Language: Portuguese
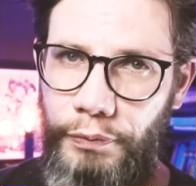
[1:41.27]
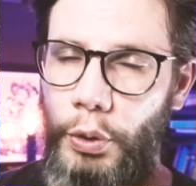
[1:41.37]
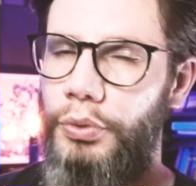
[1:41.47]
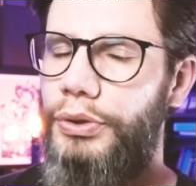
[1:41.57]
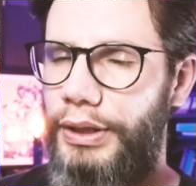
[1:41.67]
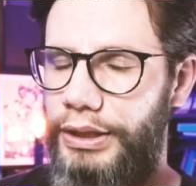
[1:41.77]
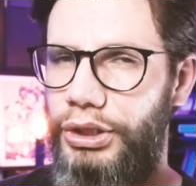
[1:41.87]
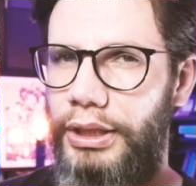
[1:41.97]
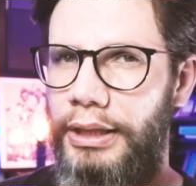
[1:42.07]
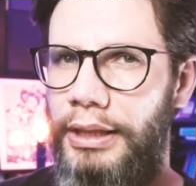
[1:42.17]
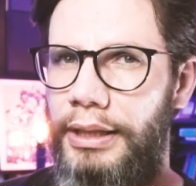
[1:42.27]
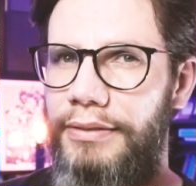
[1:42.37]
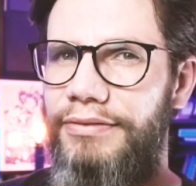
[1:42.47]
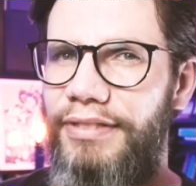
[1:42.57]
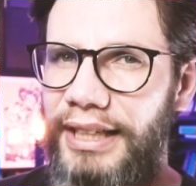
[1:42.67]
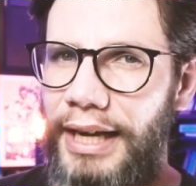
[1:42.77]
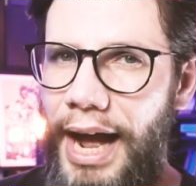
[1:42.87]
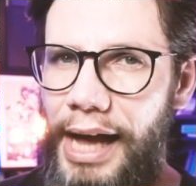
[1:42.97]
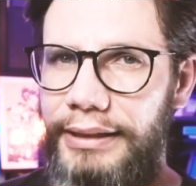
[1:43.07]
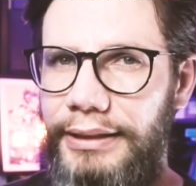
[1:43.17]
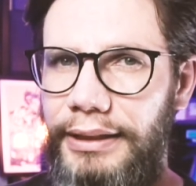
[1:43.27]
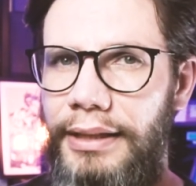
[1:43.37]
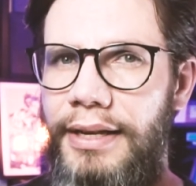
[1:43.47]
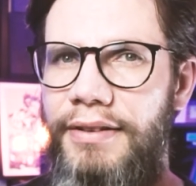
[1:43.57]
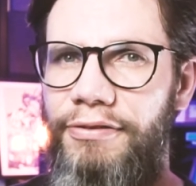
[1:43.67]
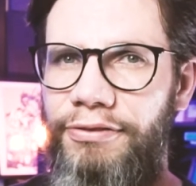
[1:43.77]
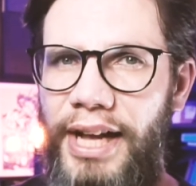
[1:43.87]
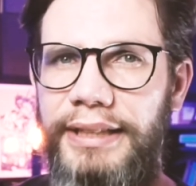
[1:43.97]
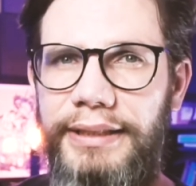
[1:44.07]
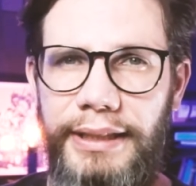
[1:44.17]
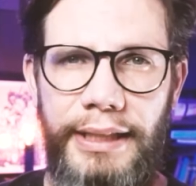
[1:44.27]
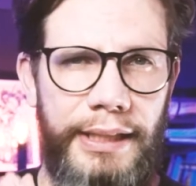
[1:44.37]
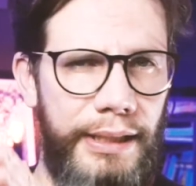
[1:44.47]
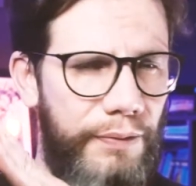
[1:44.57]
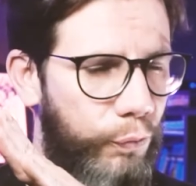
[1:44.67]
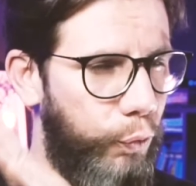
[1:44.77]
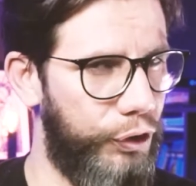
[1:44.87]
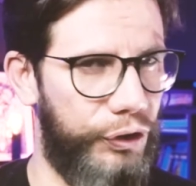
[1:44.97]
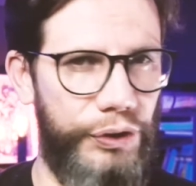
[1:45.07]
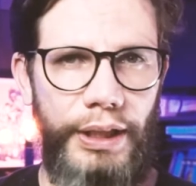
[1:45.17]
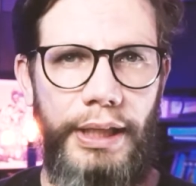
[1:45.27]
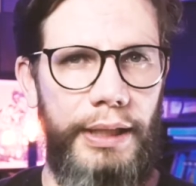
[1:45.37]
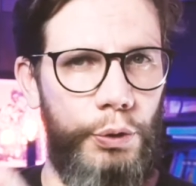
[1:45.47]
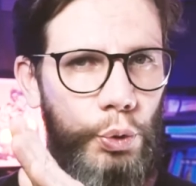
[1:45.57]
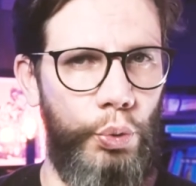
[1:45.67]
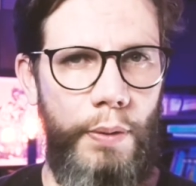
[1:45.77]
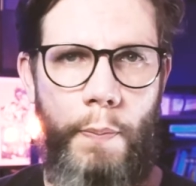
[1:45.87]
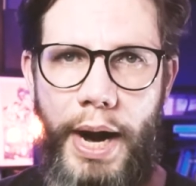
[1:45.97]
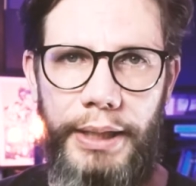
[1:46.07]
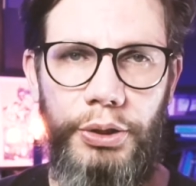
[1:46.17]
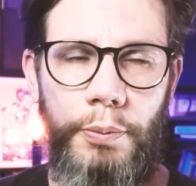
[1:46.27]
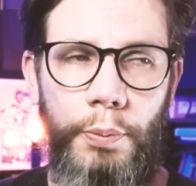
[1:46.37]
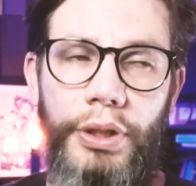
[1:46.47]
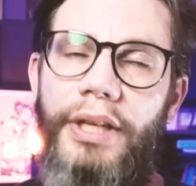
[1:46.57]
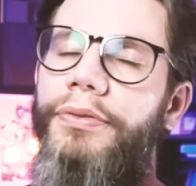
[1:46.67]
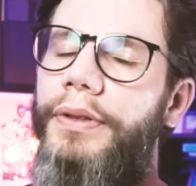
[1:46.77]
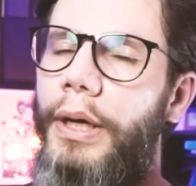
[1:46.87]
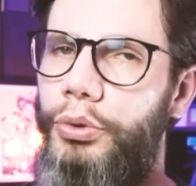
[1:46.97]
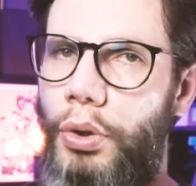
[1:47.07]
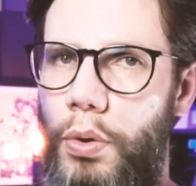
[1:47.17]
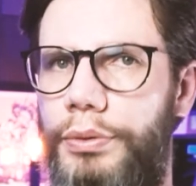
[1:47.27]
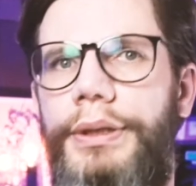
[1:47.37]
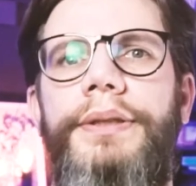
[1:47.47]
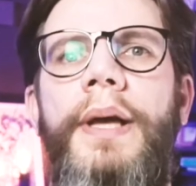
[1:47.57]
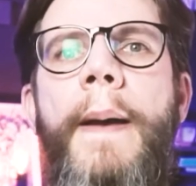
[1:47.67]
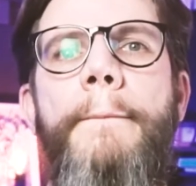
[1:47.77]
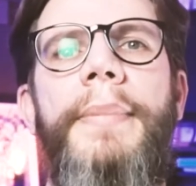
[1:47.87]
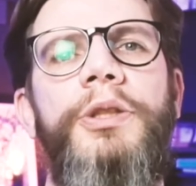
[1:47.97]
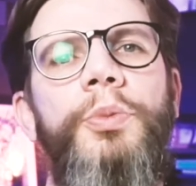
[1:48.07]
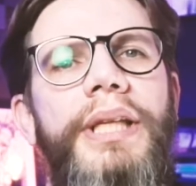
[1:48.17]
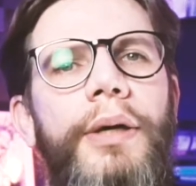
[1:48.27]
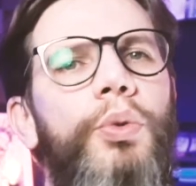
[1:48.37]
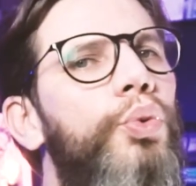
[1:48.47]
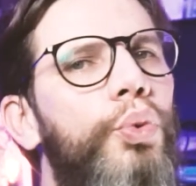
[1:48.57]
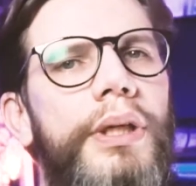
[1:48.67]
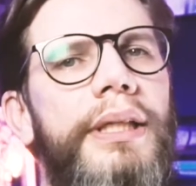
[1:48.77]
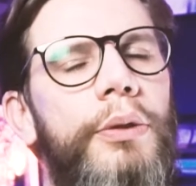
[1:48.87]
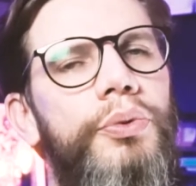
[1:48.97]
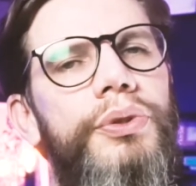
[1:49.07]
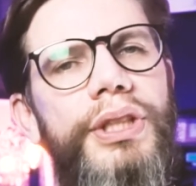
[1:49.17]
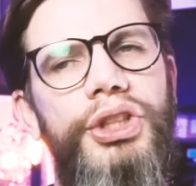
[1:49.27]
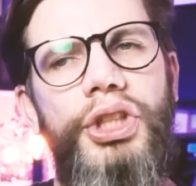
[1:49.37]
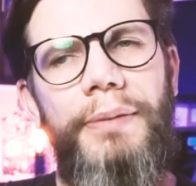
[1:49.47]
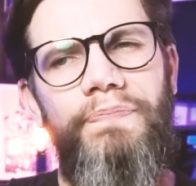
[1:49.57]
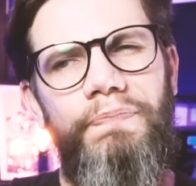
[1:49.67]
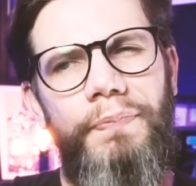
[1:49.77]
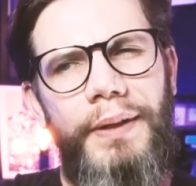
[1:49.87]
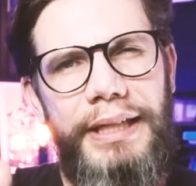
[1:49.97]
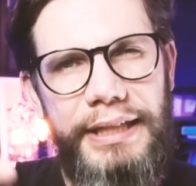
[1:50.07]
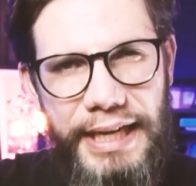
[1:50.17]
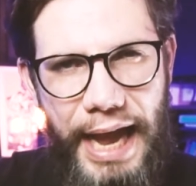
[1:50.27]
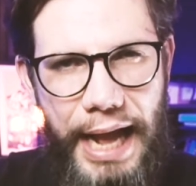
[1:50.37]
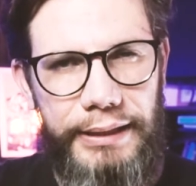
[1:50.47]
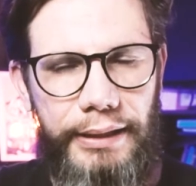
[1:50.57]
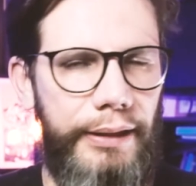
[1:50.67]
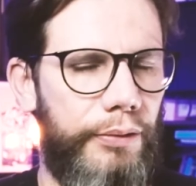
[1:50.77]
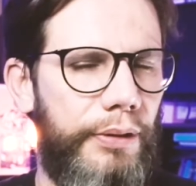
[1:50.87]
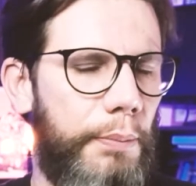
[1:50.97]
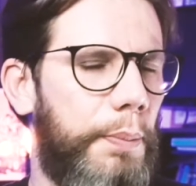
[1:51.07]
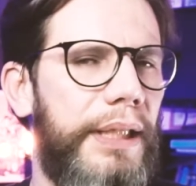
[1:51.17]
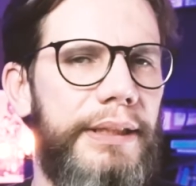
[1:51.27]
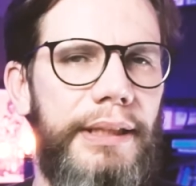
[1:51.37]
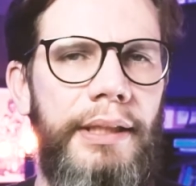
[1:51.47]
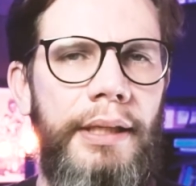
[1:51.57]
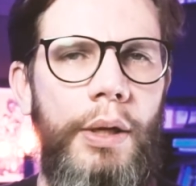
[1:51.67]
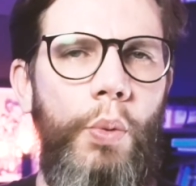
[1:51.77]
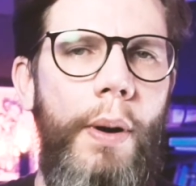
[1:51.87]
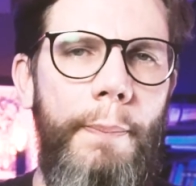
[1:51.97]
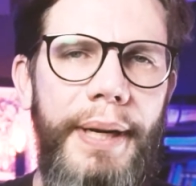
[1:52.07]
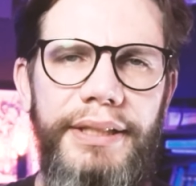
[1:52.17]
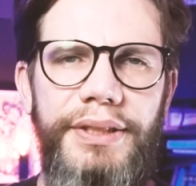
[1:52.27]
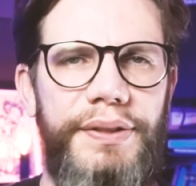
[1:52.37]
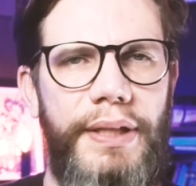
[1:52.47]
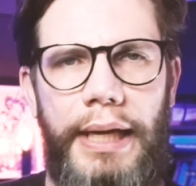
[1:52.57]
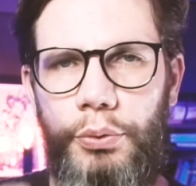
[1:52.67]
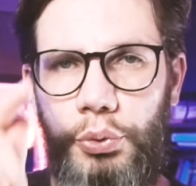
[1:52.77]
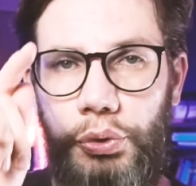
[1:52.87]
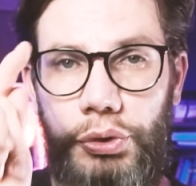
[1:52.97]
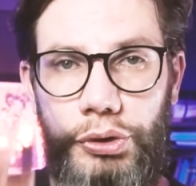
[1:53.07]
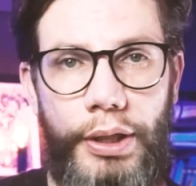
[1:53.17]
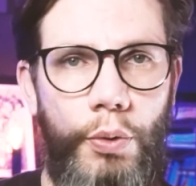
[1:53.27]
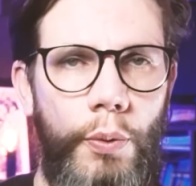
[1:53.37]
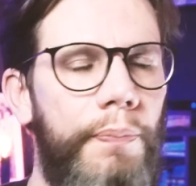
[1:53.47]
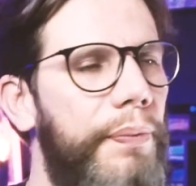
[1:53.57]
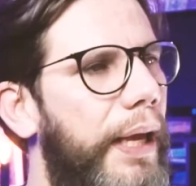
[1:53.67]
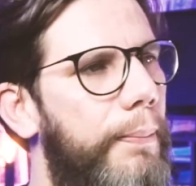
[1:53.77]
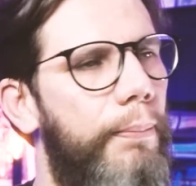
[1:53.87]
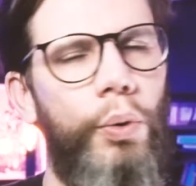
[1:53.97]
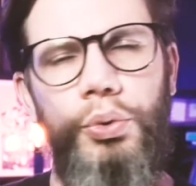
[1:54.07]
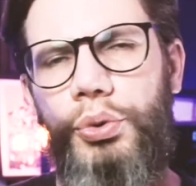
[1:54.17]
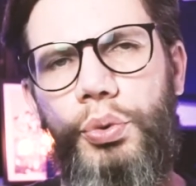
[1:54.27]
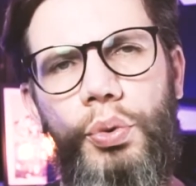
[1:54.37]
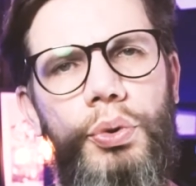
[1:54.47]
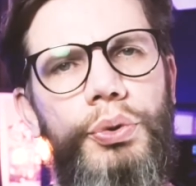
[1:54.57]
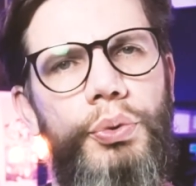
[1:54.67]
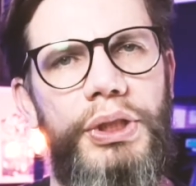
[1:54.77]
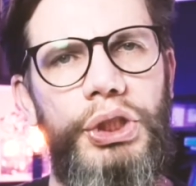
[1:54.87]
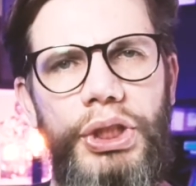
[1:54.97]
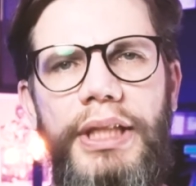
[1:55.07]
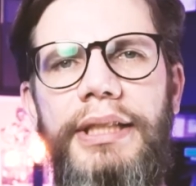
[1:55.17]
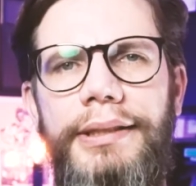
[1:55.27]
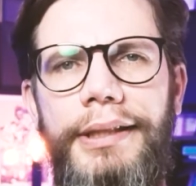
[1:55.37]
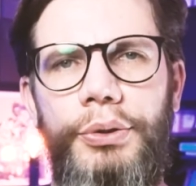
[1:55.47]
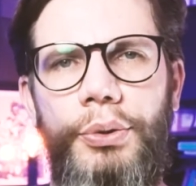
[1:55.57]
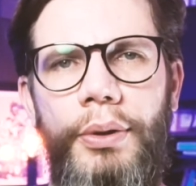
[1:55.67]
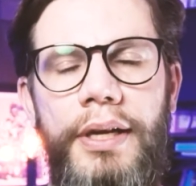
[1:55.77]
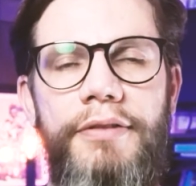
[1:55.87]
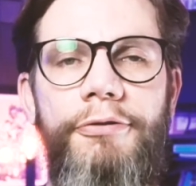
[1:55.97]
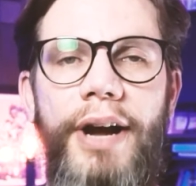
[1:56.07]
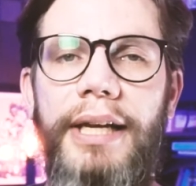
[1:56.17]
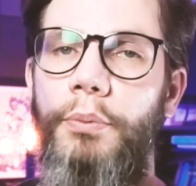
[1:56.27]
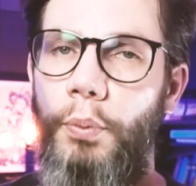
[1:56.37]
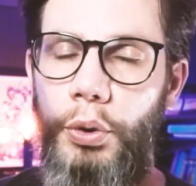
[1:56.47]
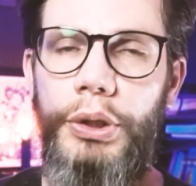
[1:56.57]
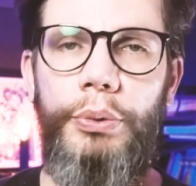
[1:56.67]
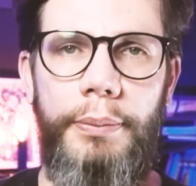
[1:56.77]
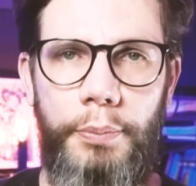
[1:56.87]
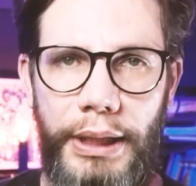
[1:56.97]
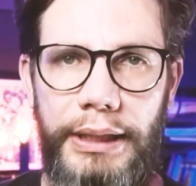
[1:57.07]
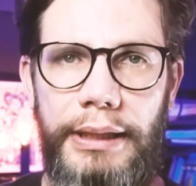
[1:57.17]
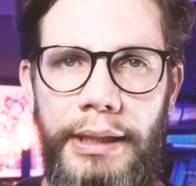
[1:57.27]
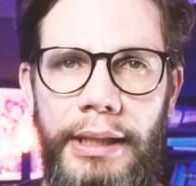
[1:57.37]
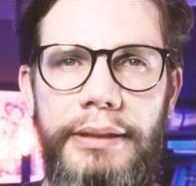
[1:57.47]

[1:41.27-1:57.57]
Ou seja, vai na raça, faça você a sua parte. Porque afinal de contas, mesmo que a cultura não seja criada dentro da empresa, o aprendizado seu é monstruoso, é gigantesco, vale muito a pena.